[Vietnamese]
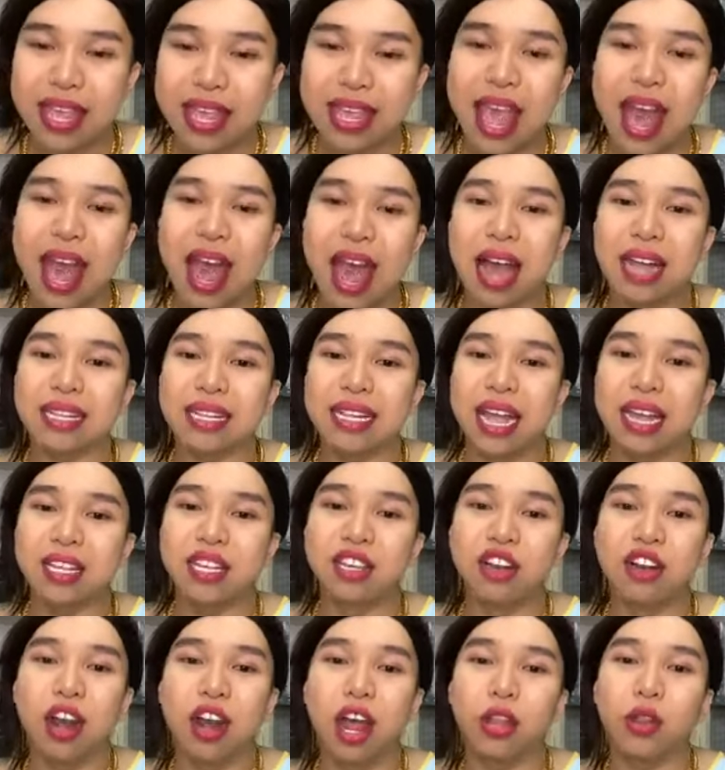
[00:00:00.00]
Dạ, trà
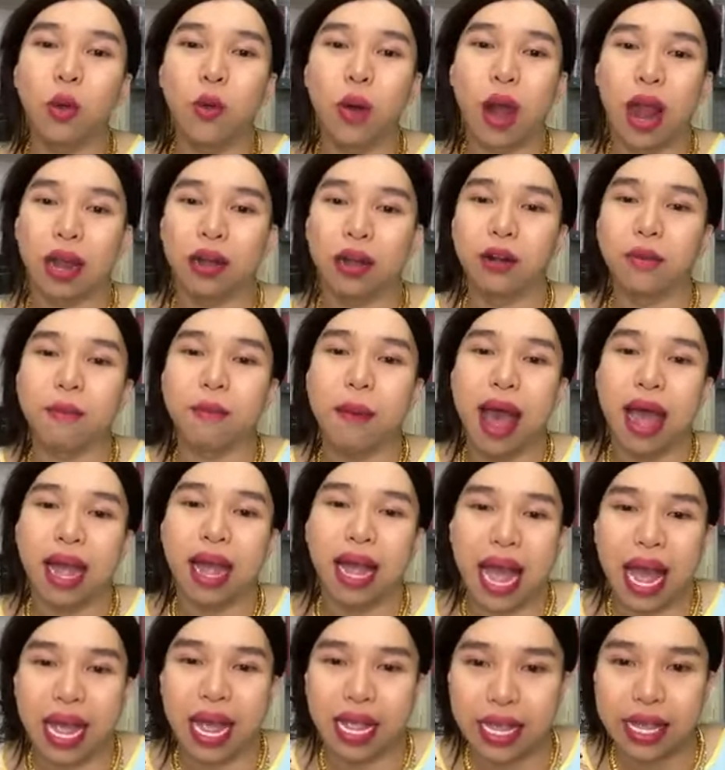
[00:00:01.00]
sữa để tủ lạnh được 3
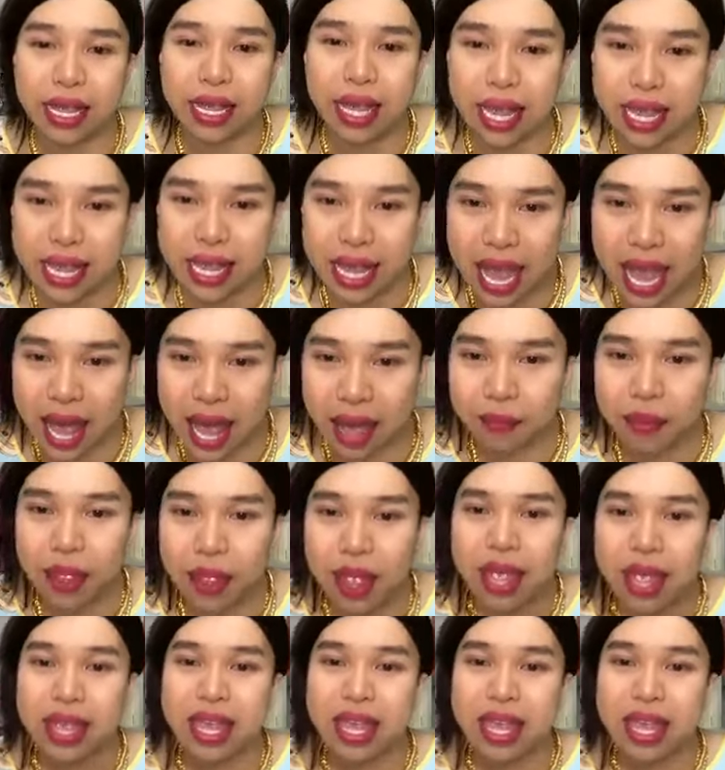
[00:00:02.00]
ngày nha chị nha